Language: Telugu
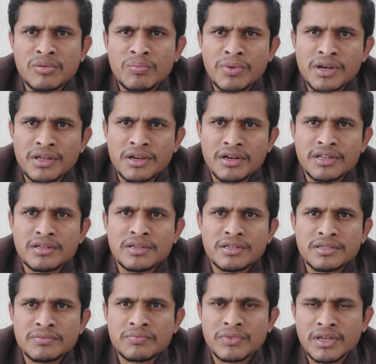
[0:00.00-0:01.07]
లింగంపల్లి కానీ
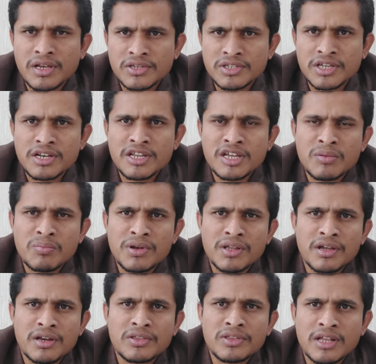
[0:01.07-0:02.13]
శ్రీలింగంపల్లి
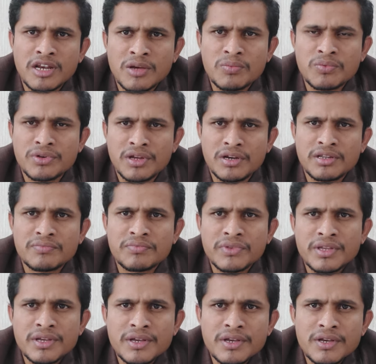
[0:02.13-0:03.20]
కానీ తెల్లాపూర్ కానీ
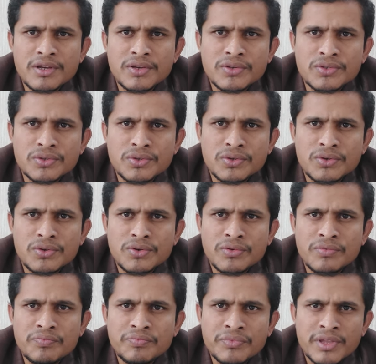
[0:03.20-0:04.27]
సో
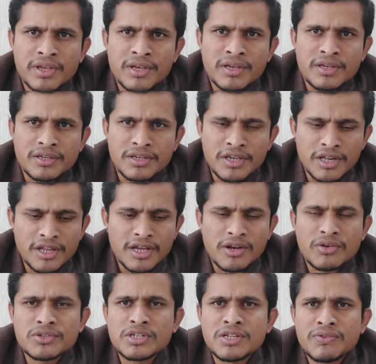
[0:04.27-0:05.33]

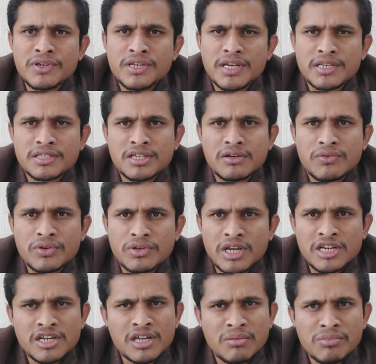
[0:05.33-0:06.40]
ఏరియాలో లివింగ్ చేస్తా ఒక
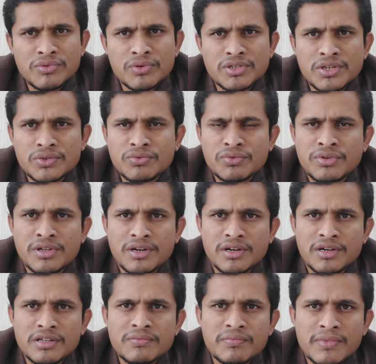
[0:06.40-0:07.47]
ఐటీ కంపెనీస్ వర్క్
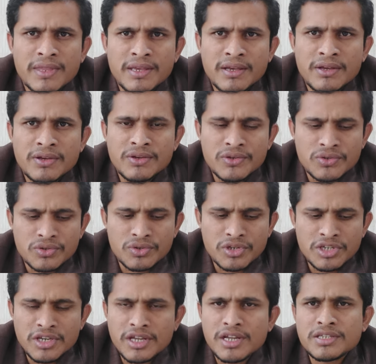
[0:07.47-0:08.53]
చేసుకుంటున్నానండి సో
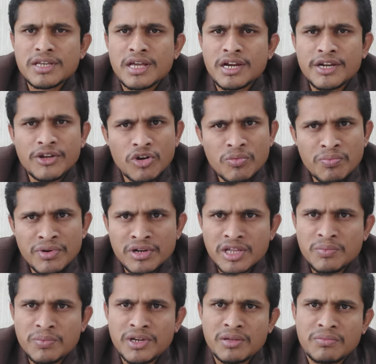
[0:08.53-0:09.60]
ఈ ఏరియాస్ ఆల్రెడీ డెవలప్మెంట్
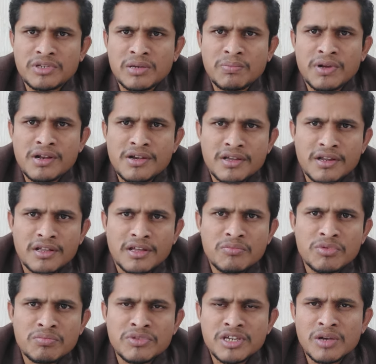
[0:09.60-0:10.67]
అయిపోయినాయి చెప్పాలంటే కనుక
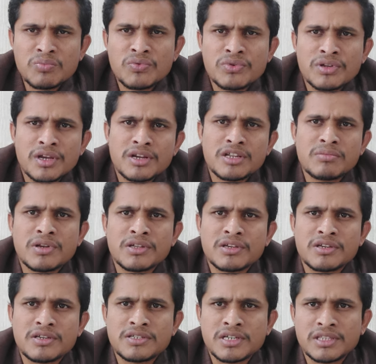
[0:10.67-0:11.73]
ఇప్పుడు మియాపూర్ కానీ
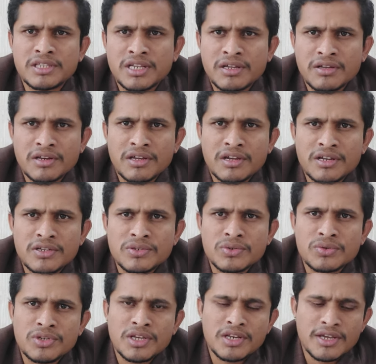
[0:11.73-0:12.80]
మనకి చందనగర్ కానీ సో
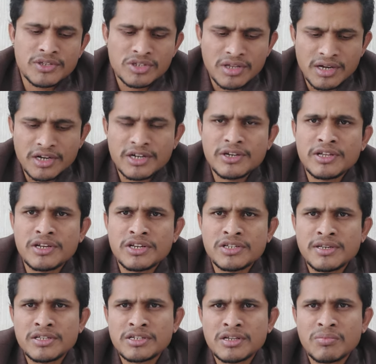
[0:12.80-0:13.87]
ఈ ఏరియాస్ ఆల్రెడీ
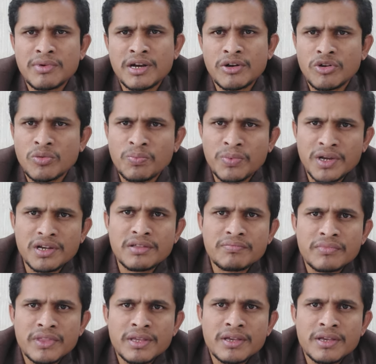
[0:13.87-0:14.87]
రెసిడెన్షియల్గా బాగా డెవలప్ అయినాయి